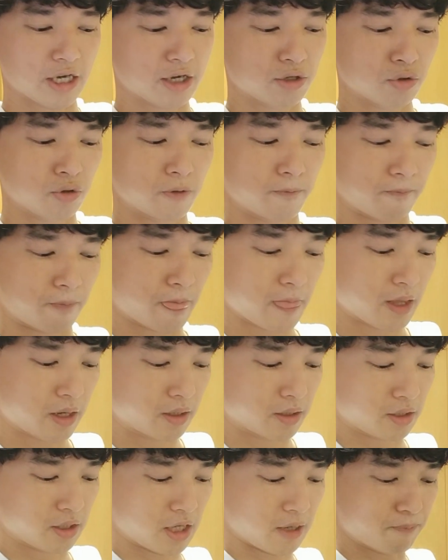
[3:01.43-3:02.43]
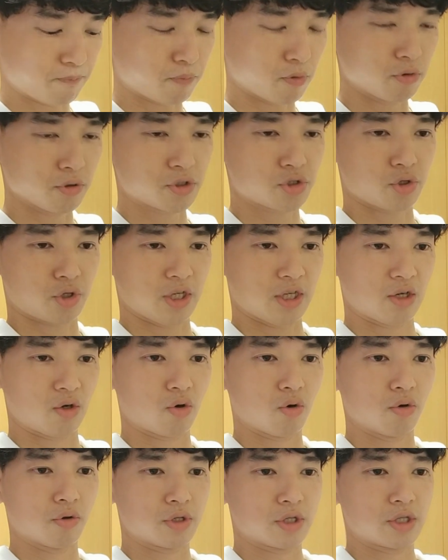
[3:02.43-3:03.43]
あの鉄砲を撃つ時に
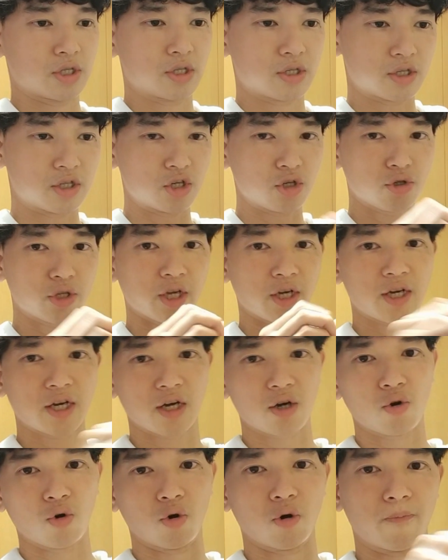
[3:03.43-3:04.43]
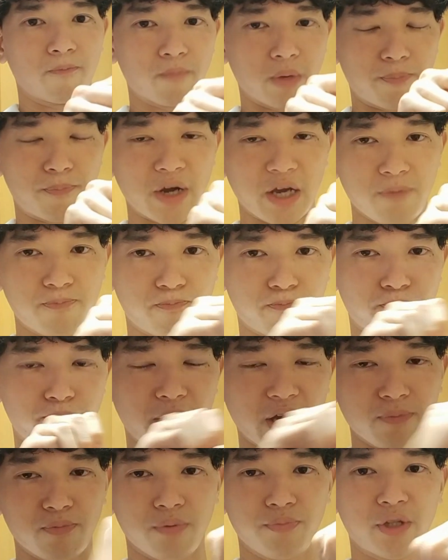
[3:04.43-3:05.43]
こう銃弾がこう、まあ、
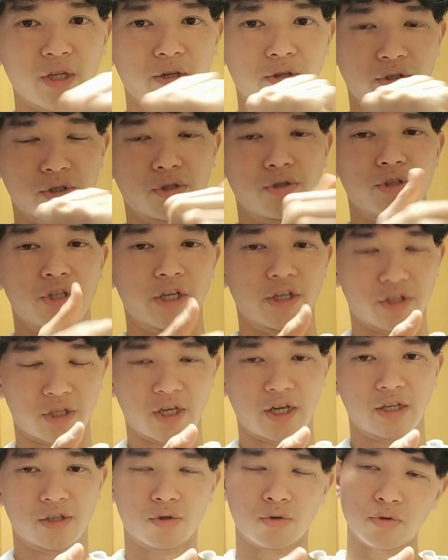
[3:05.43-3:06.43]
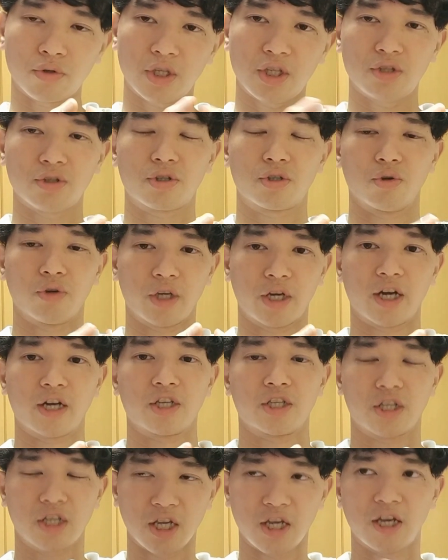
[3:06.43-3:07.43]
パイパイプみたいなのを作るじゃないですかその技術を生か
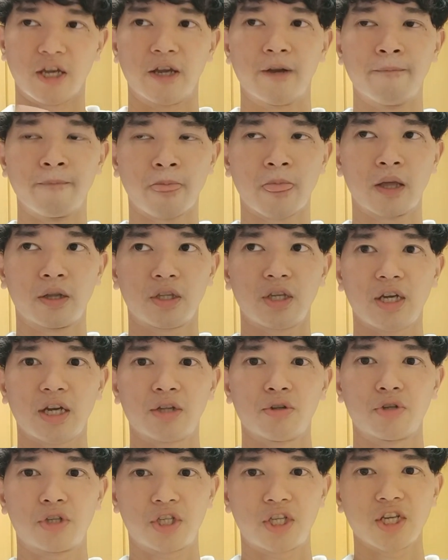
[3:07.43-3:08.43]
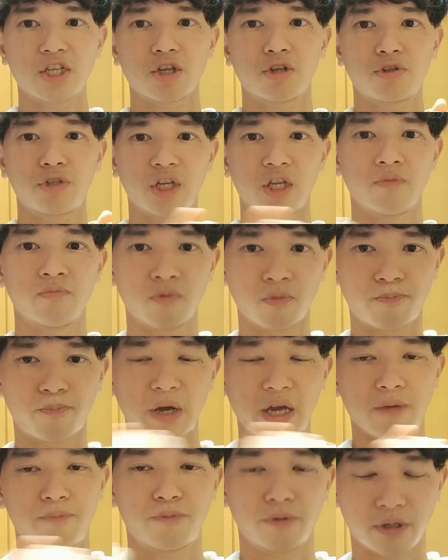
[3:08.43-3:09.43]
してであの自転車のフレームも
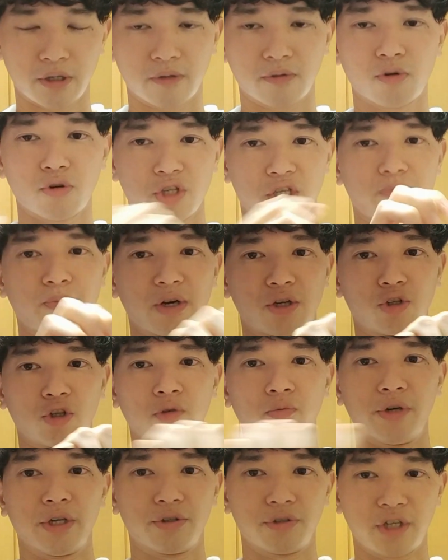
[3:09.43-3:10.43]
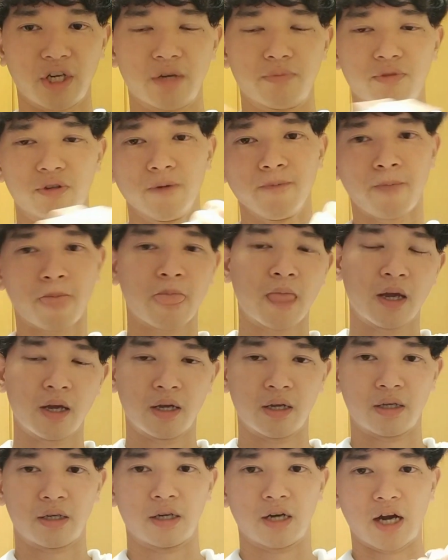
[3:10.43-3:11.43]
パイプ当時、まあ、黒森フレーム
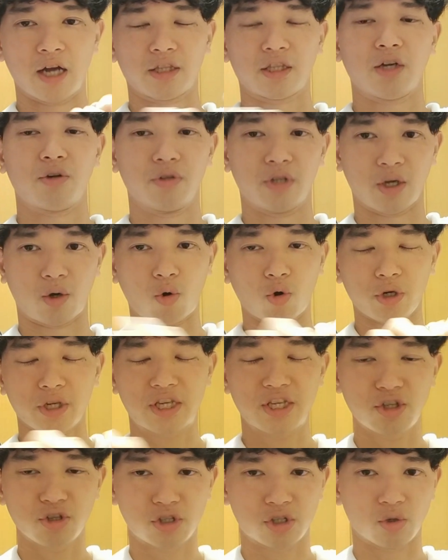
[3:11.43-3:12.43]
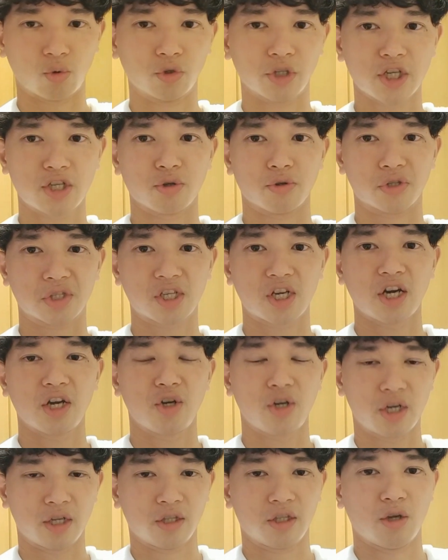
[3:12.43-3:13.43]
があったのでこれ技術同じの使え
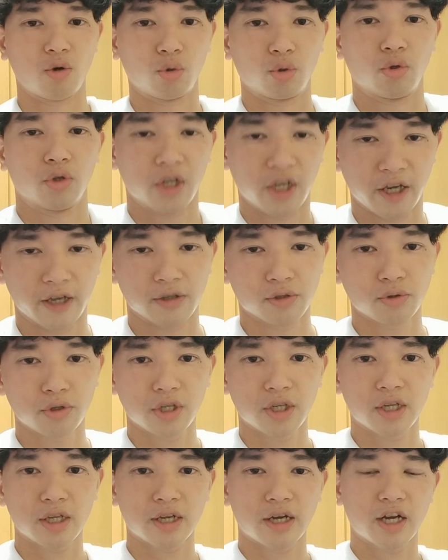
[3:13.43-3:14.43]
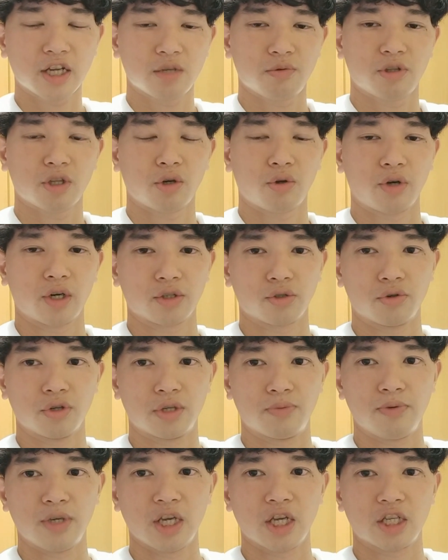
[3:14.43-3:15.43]
るやんっていうことでそれで始めたのがその
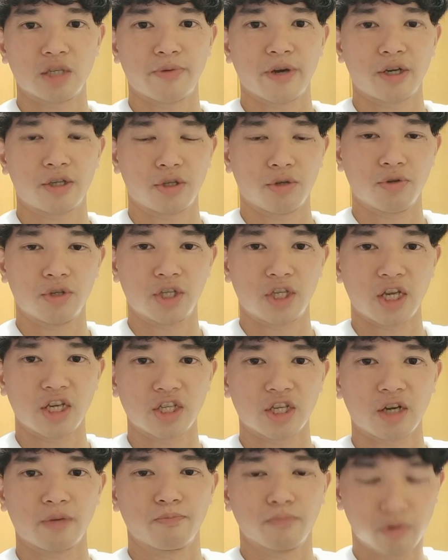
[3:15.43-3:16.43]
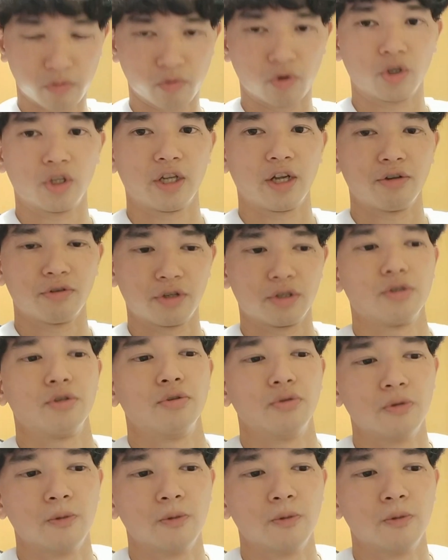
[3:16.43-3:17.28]
BH バイクという自転車部門になるんですよ